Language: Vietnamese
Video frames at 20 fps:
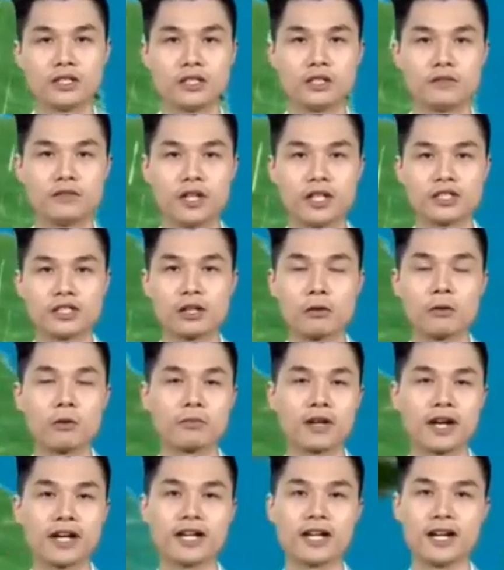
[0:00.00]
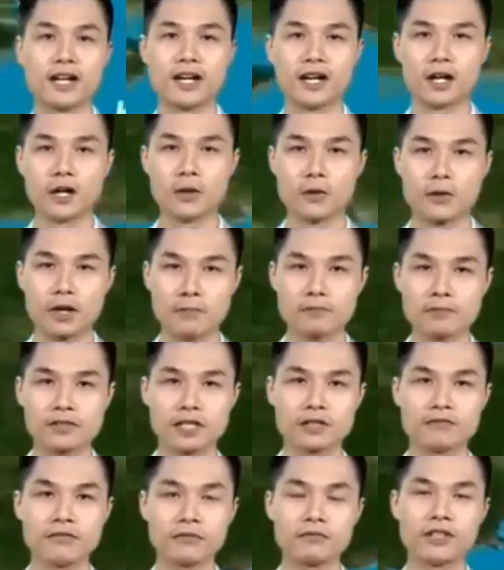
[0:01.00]
Như vậy trong hôm nay, hầu khắp
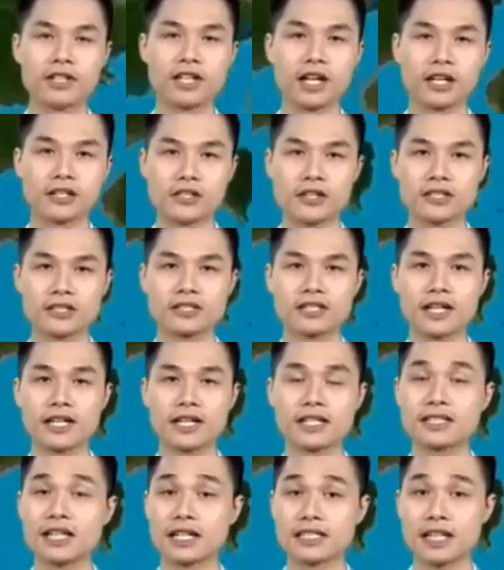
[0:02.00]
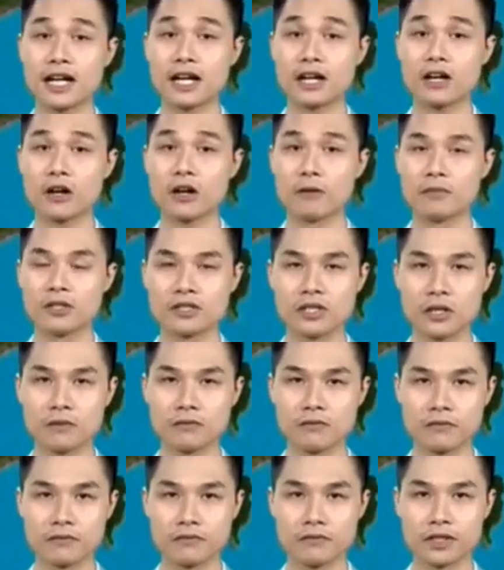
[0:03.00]
trên phạm vi cả nước sẽ rải rác có mưa
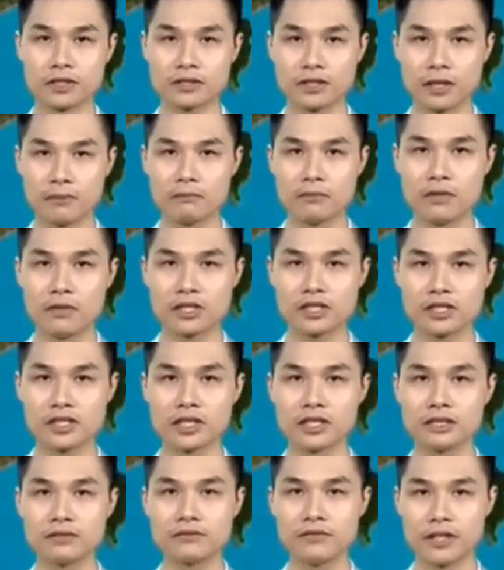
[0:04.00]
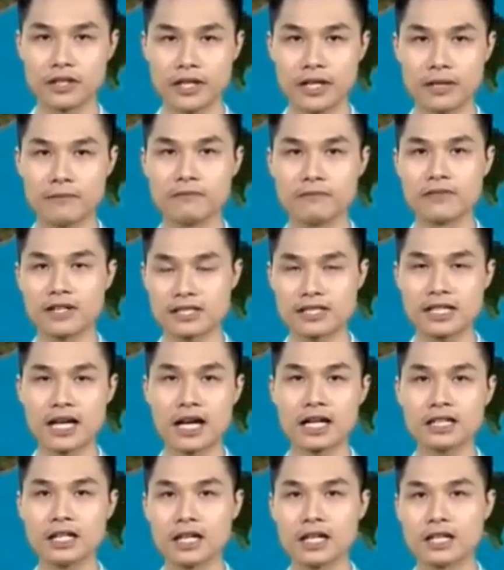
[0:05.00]
dông với tâm mưa chính về đêm và
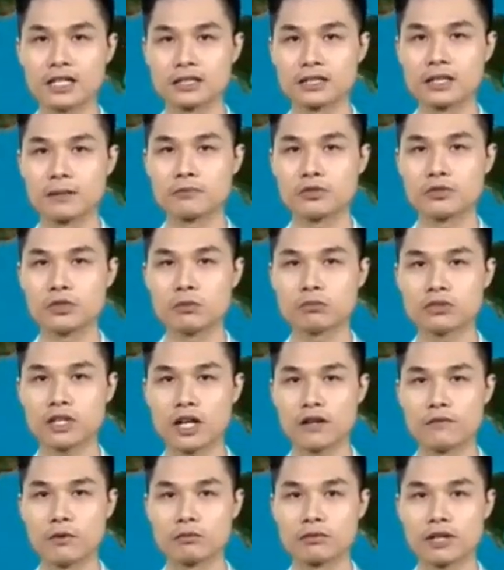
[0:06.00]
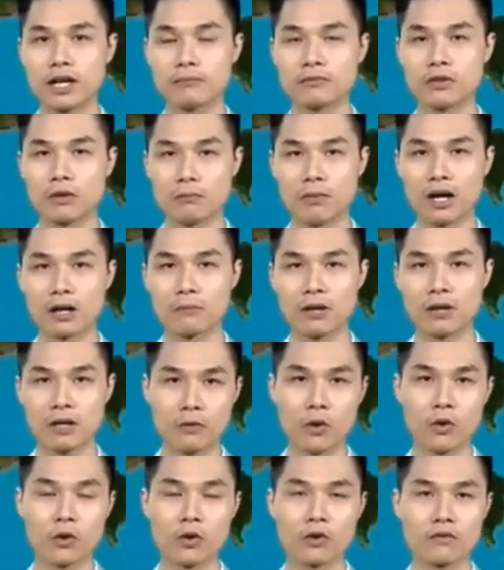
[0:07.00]
sáng tập trung tại vùng Nam Đồng bằng Bắc
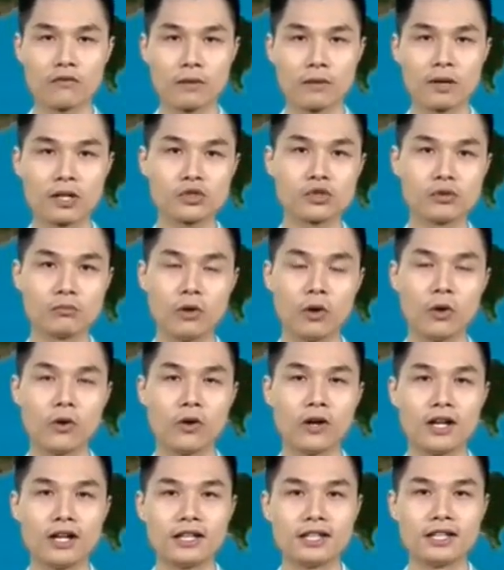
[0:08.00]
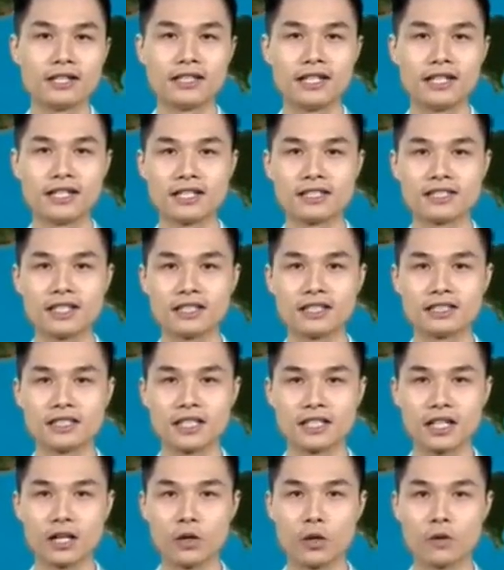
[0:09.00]
Bộ và Bắc Trung Bộ, nên người dân
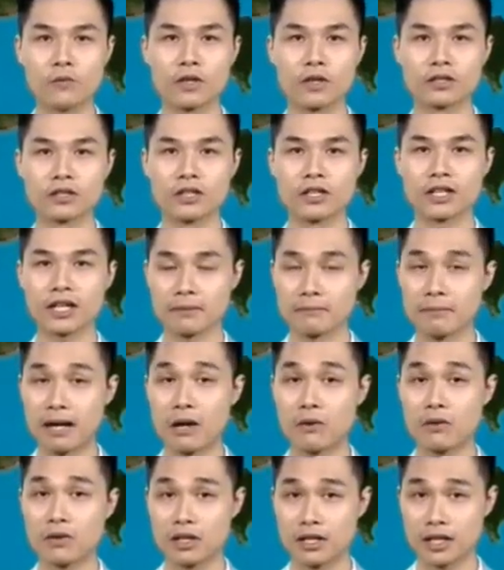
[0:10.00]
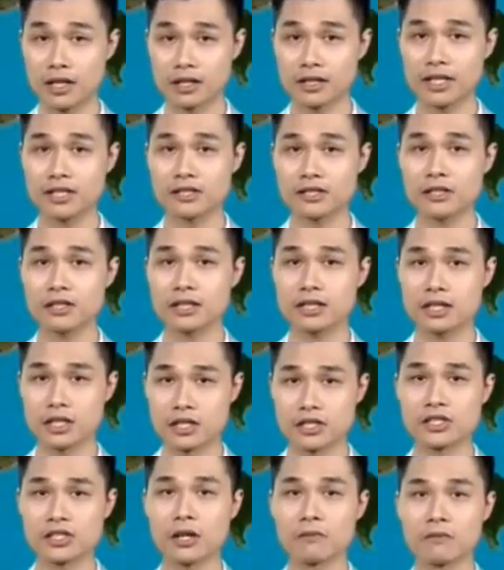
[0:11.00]
trên các khu vực được cảnh báo cần hết sức
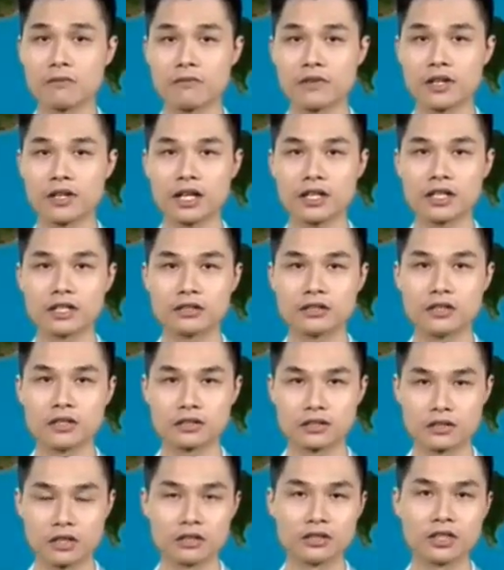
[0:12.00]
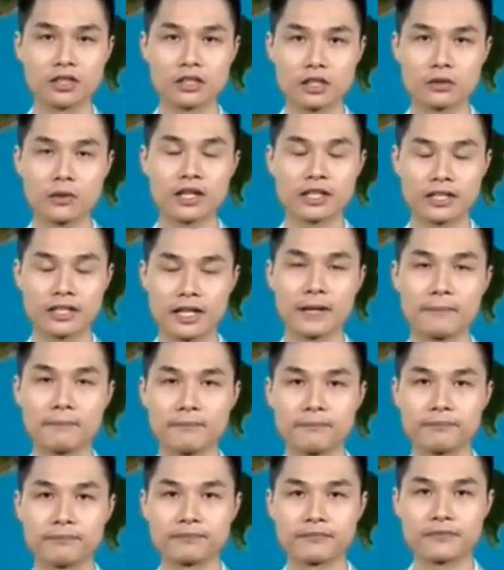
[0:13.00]
cẩn trọng với các hiện tượng thời tiết cực đoan đi
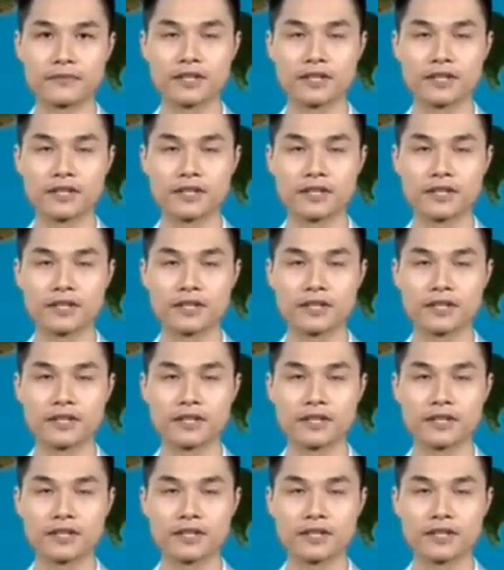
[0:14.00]
kèm.